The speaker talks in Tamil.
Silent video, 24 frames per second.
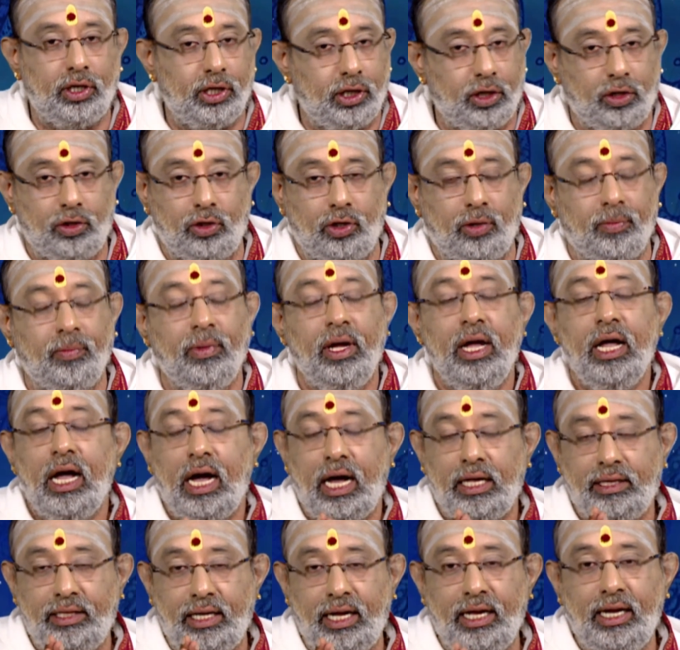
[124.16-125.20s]
கொண்டிருக்கிறோம்
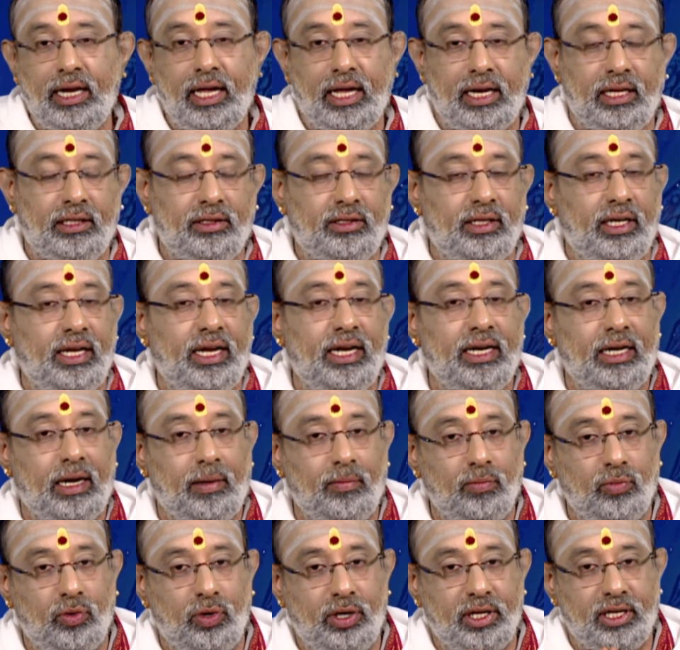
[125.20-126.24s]
அதே நேரத்திலே
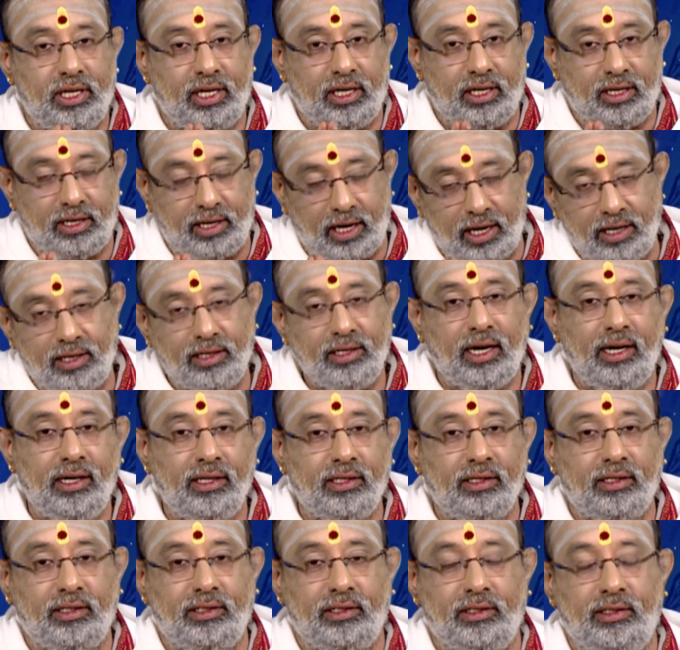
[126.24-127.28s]
நம்முடைய
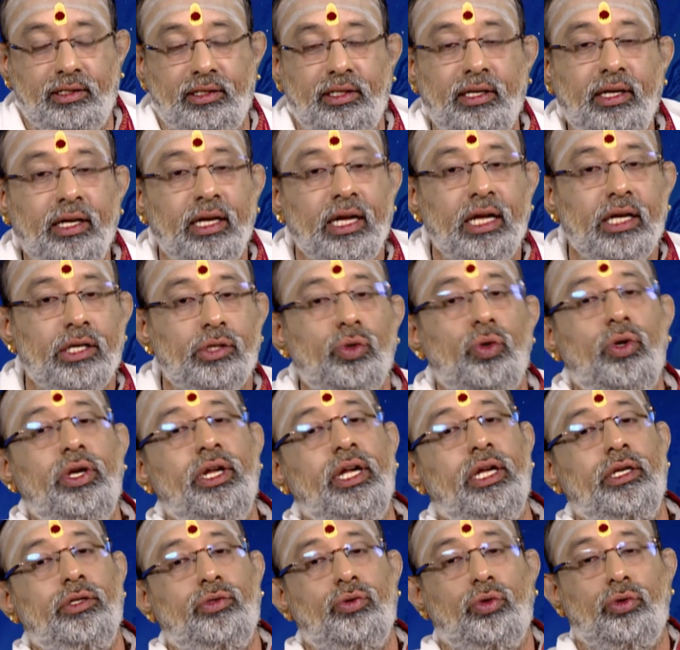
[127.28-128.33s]
கண்களுக்கு
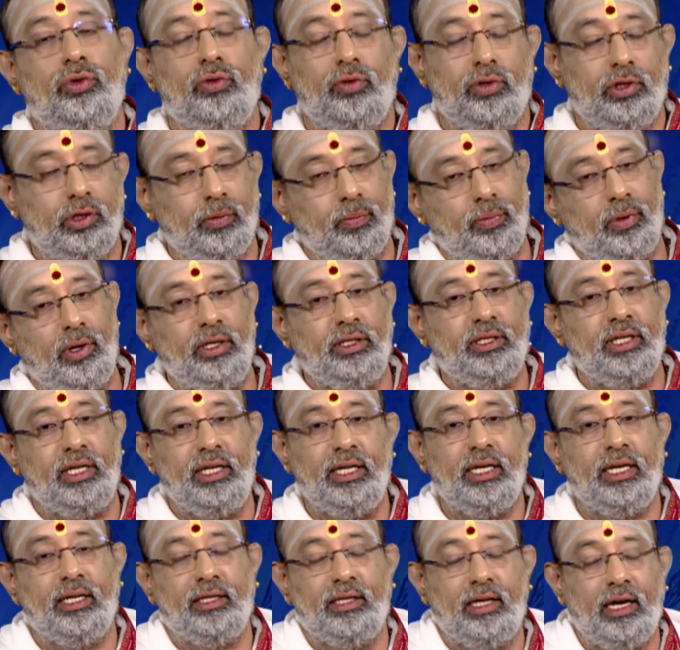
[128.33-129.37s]
சூரியன் சுற்றுவது போல்
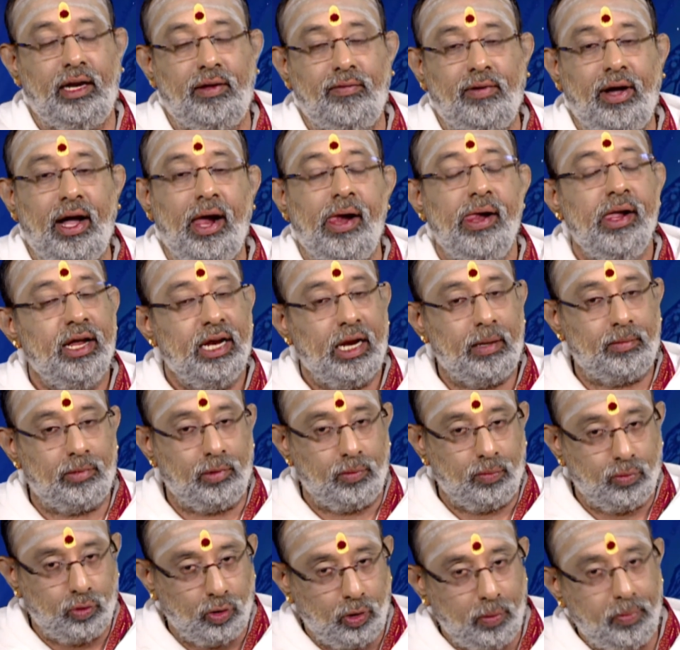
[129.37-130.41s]
தெரிகிறது அல்லவா
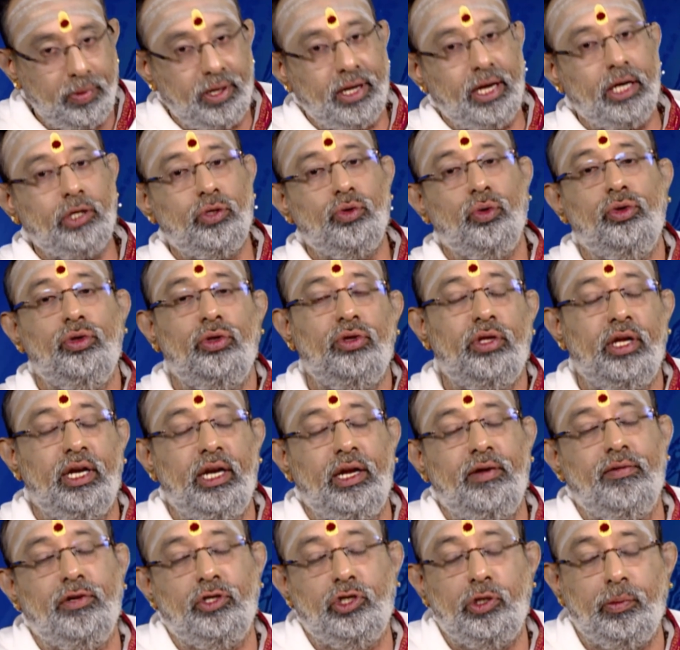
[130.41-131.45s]
நம்ம பூமியே
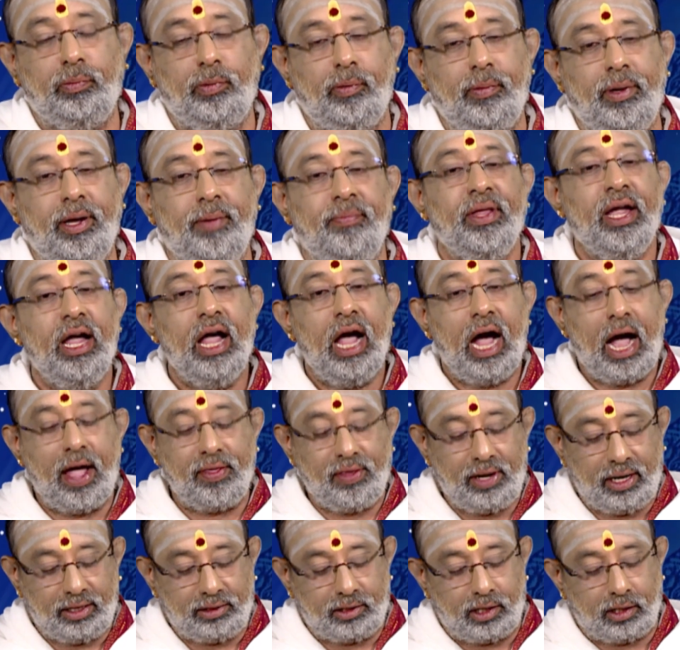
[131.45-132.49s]
சுற்றுதுன்னே வச்சுப்போமே
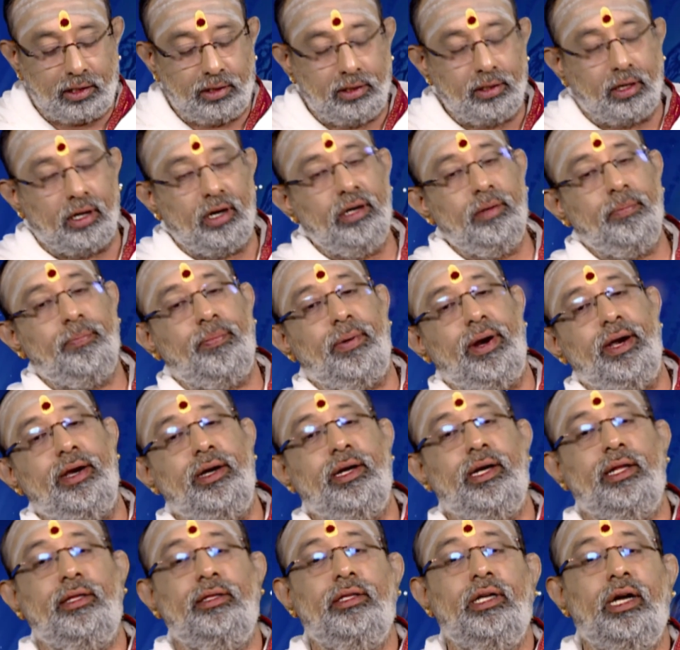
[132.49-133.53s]
அதில் அந்த டேர்ன்
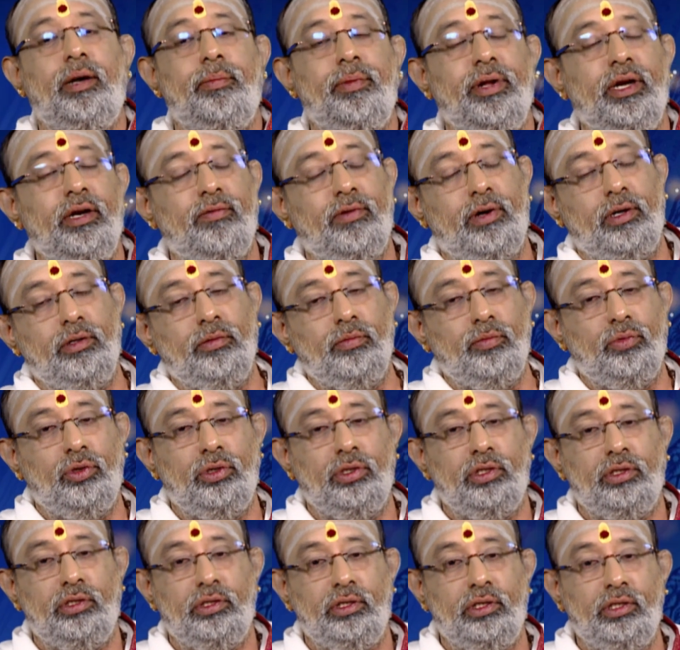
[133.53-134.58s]
பண்ணுறது அப்படின்னு வரும்
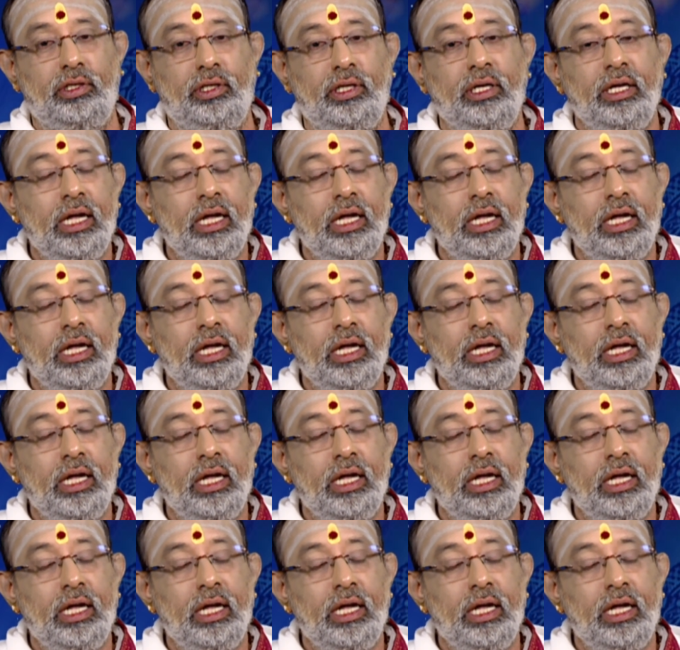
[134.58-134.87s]
பொழுது